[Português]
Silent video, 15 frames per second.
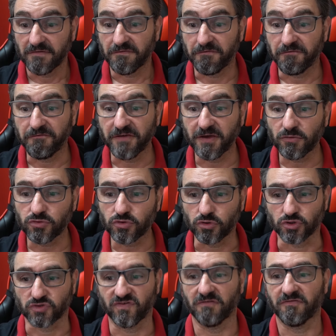
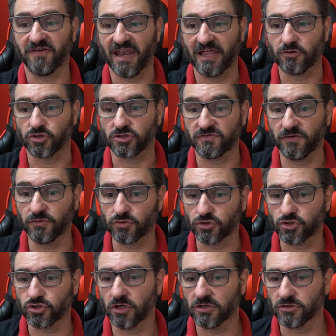Filtros, vamos falar dos
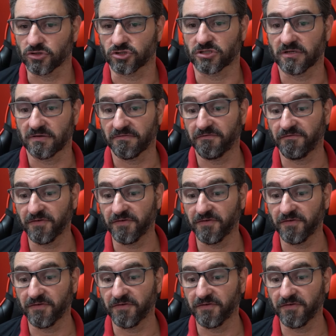filtros todos?